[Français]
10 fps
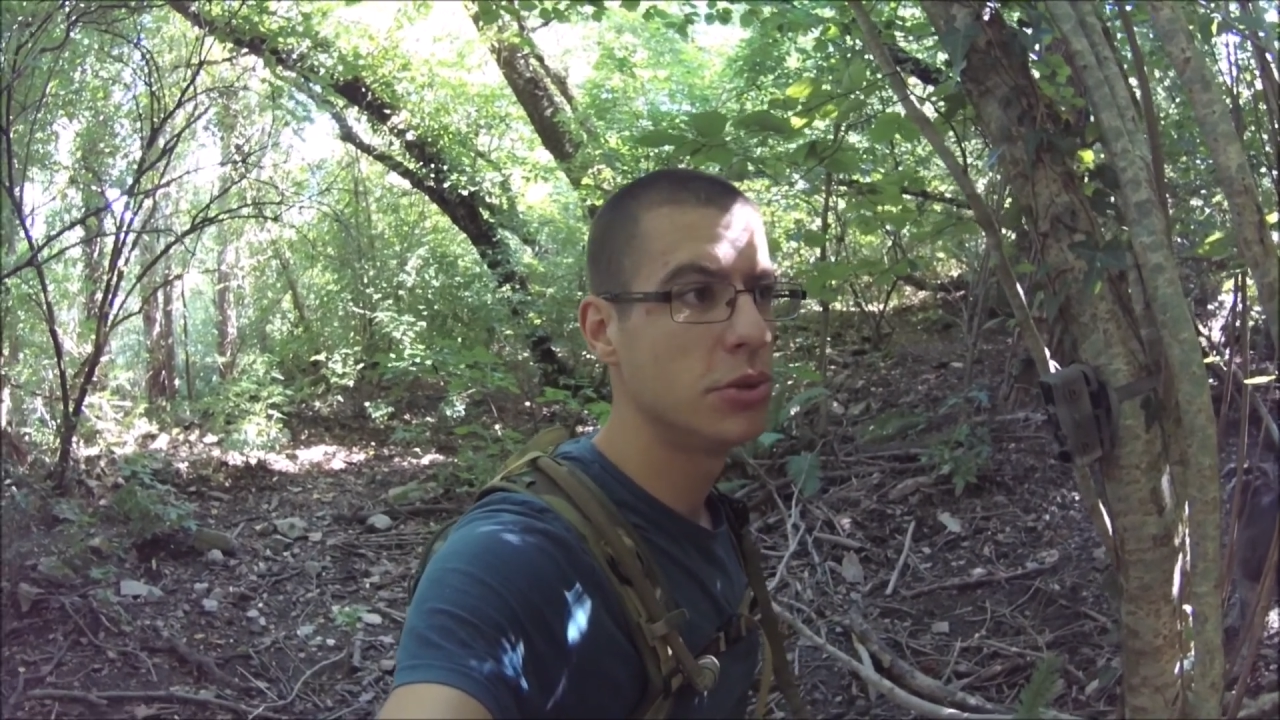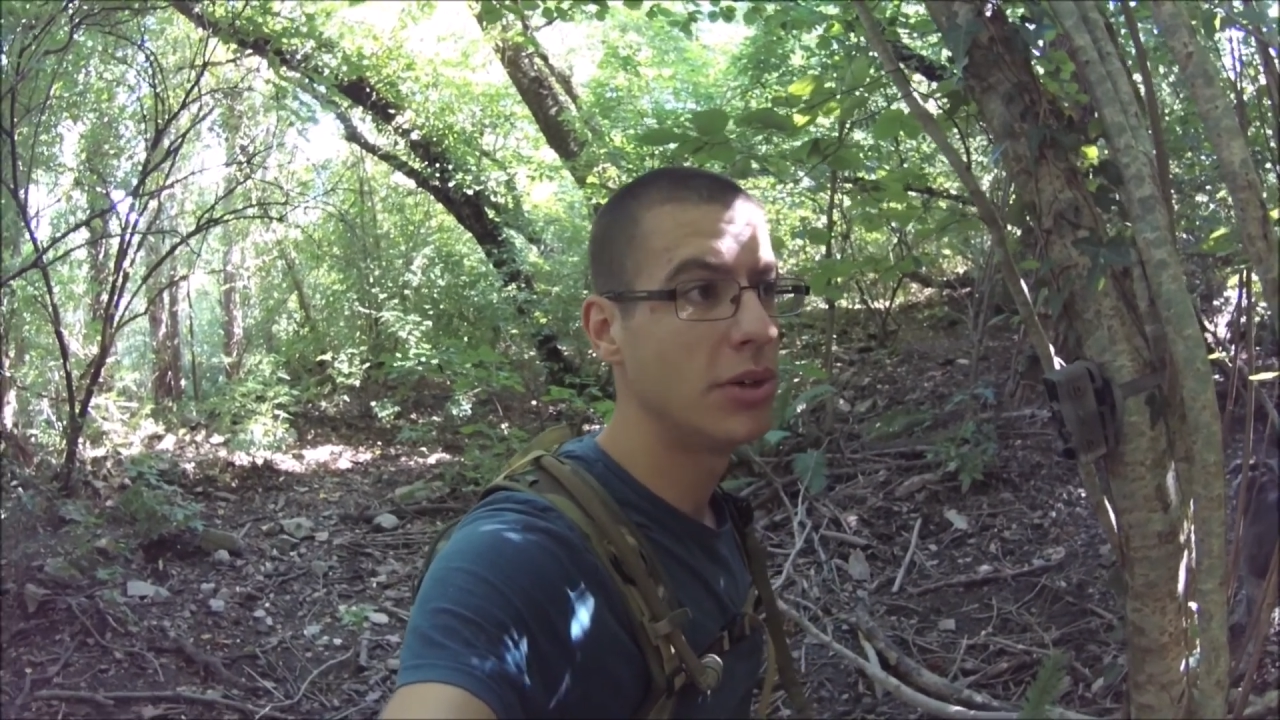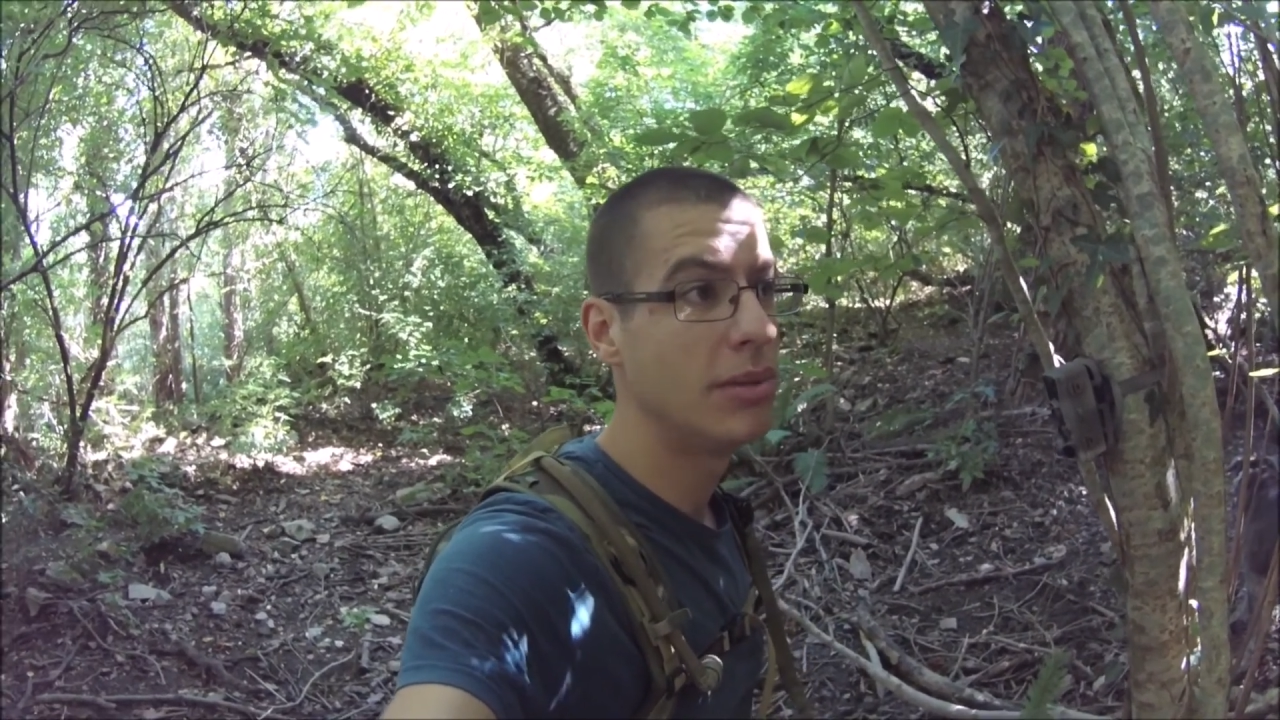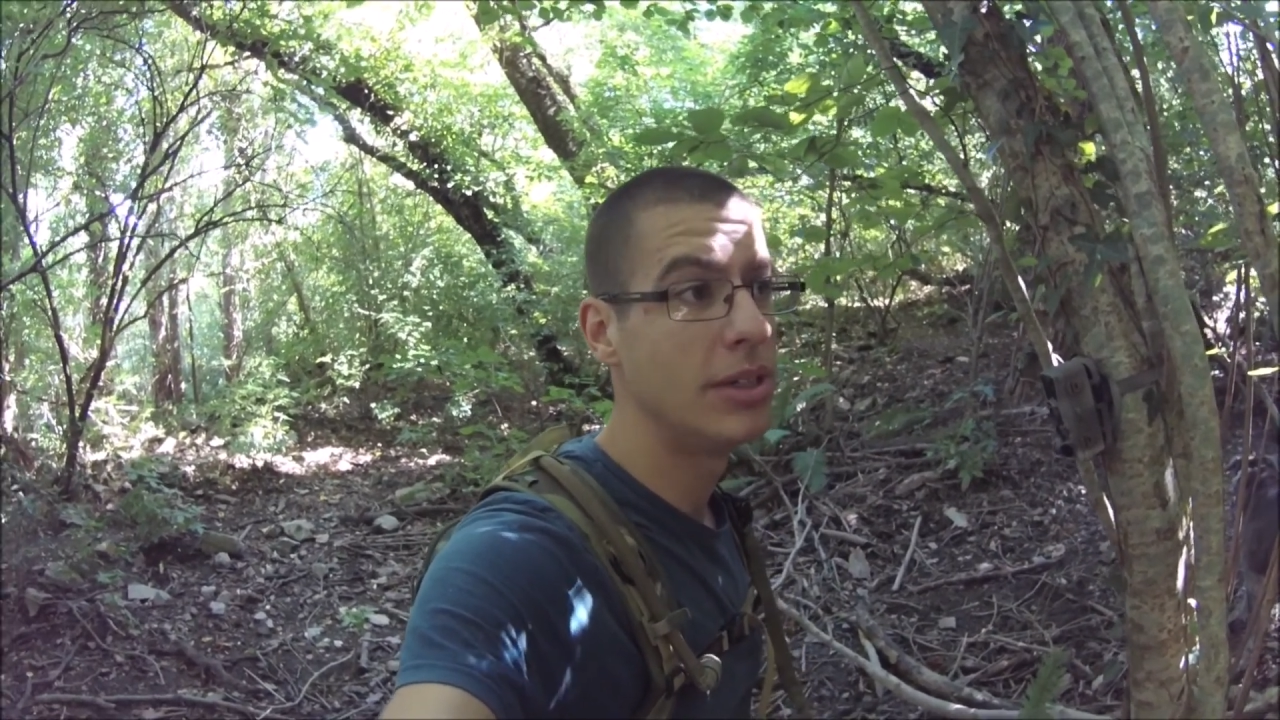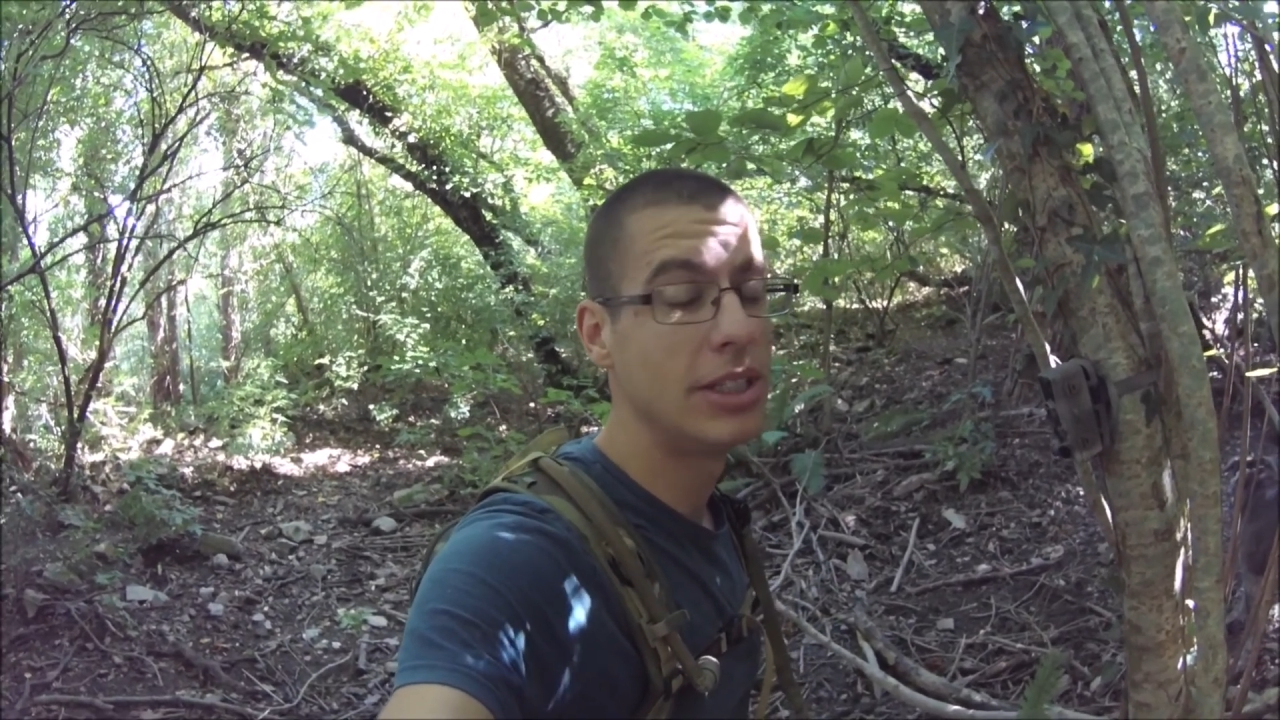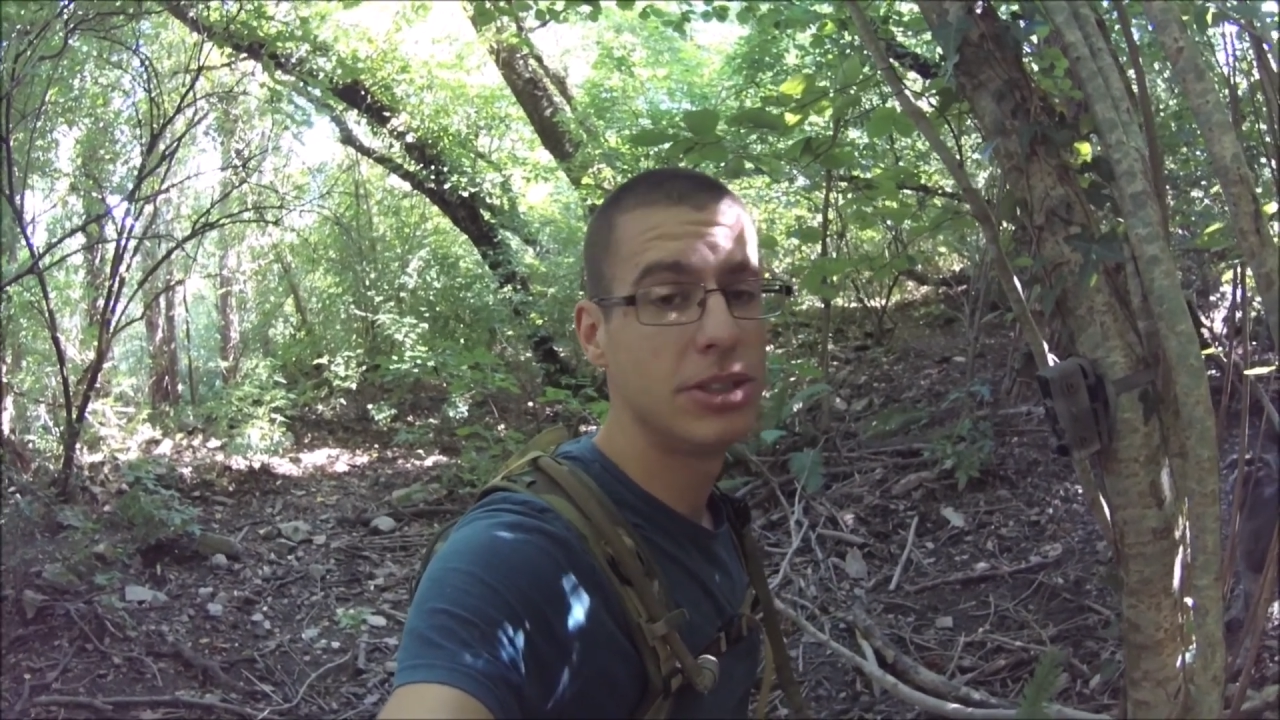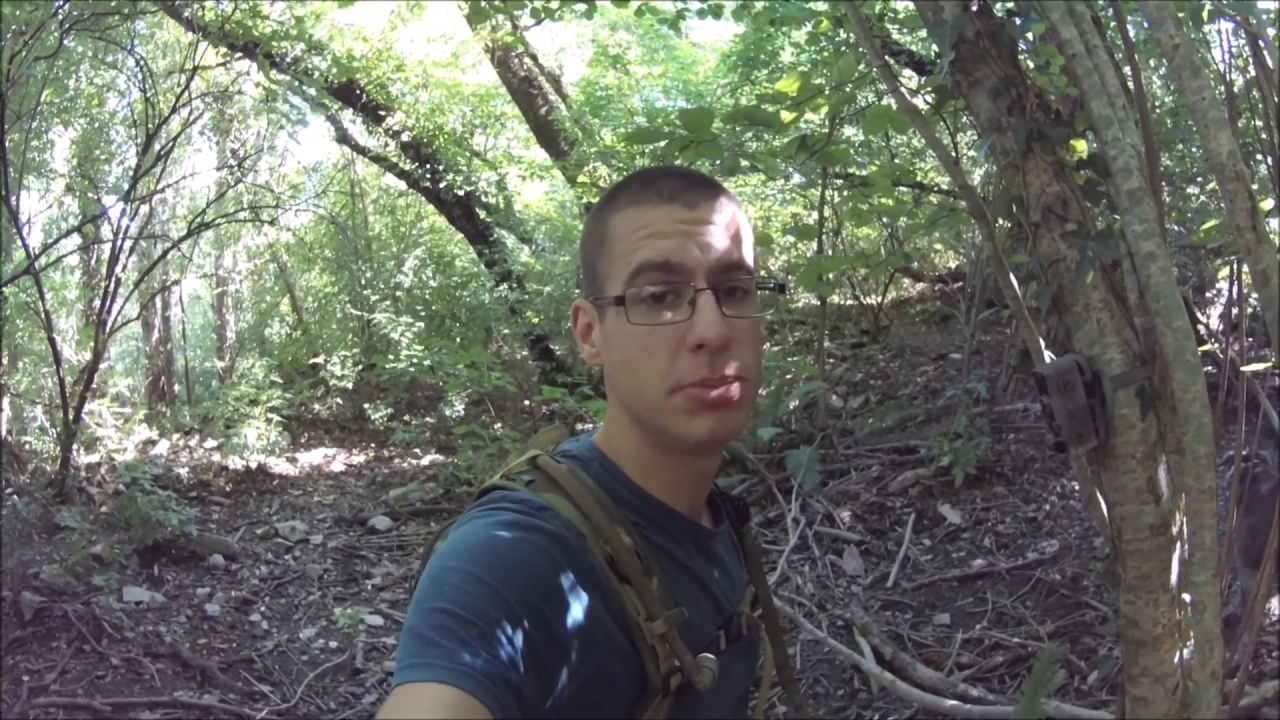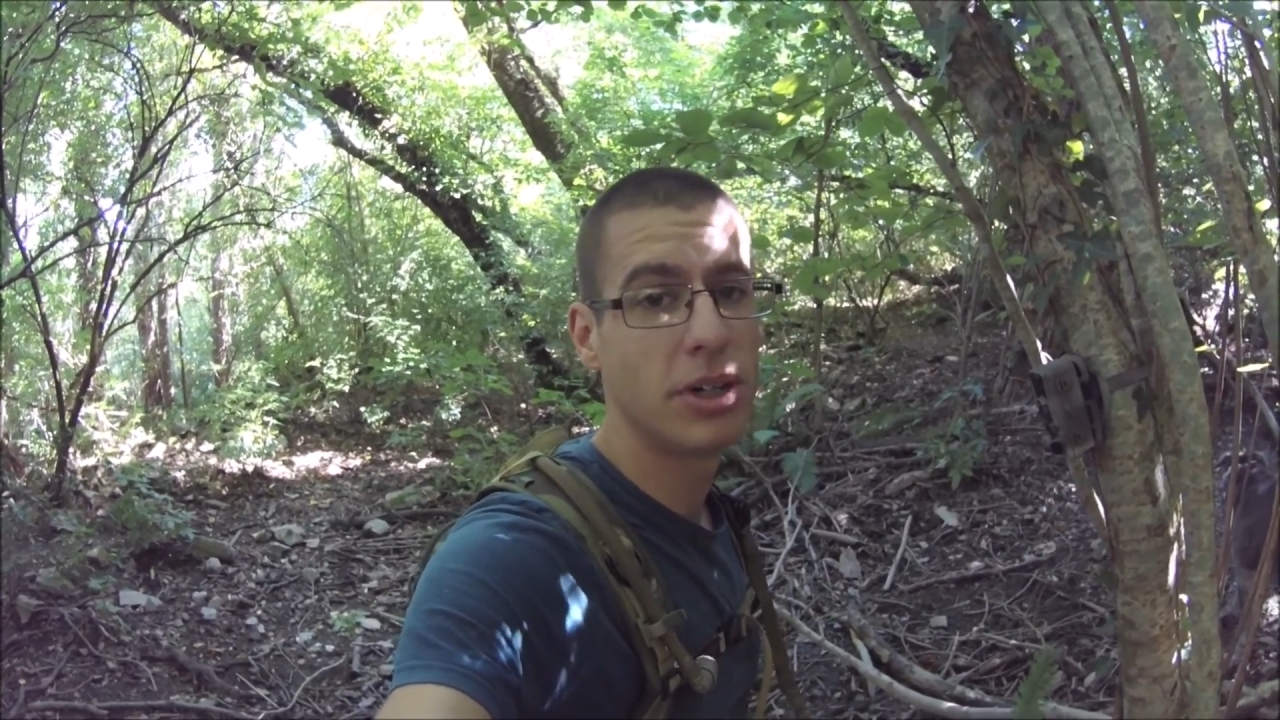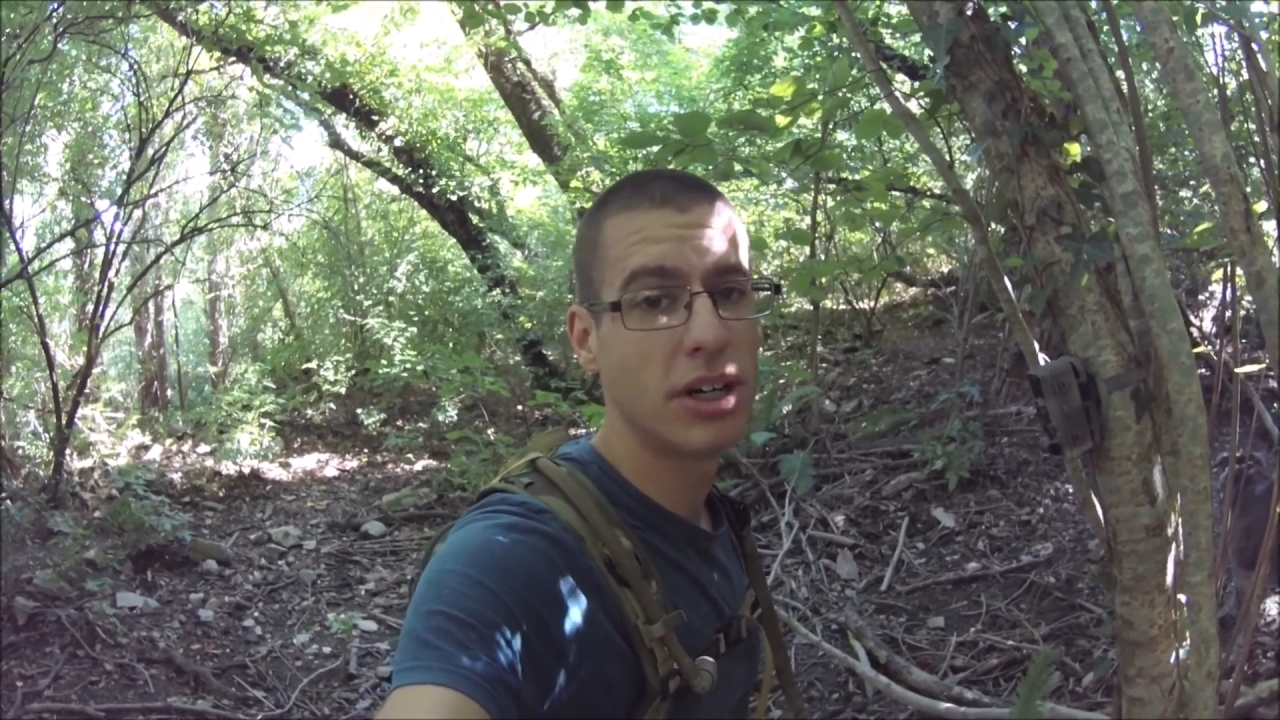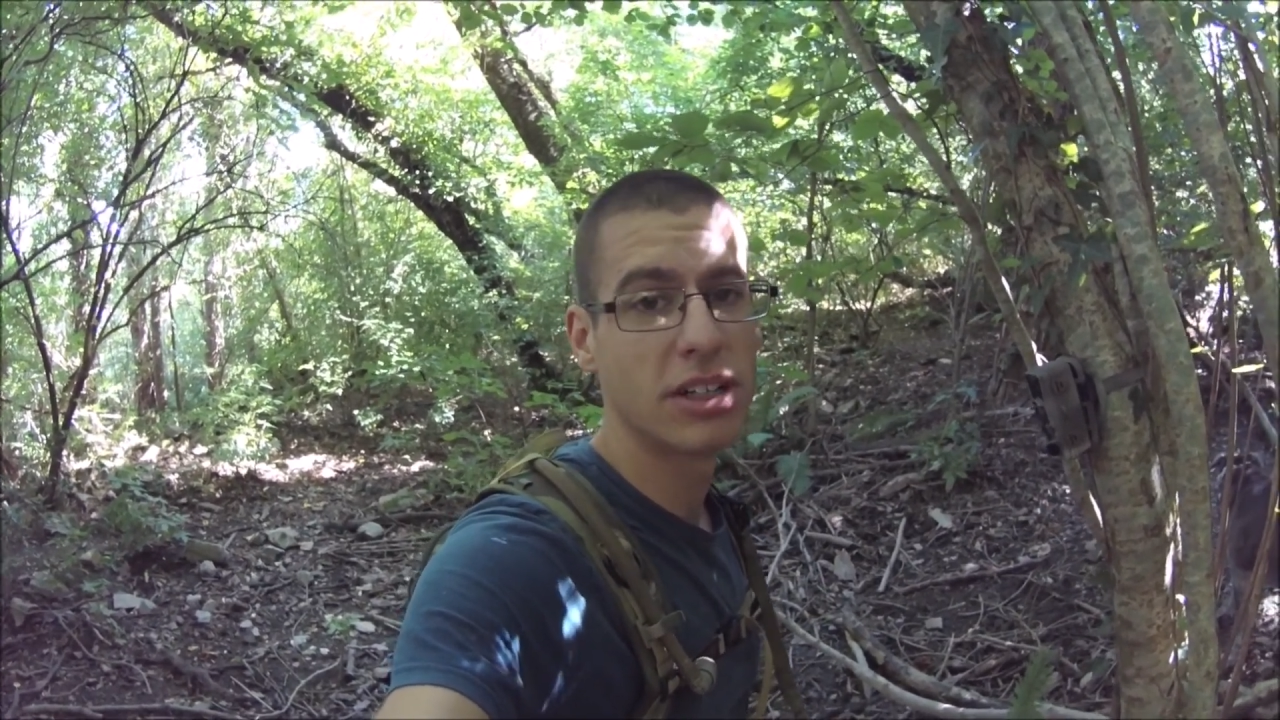toi, tu bah, tu pourras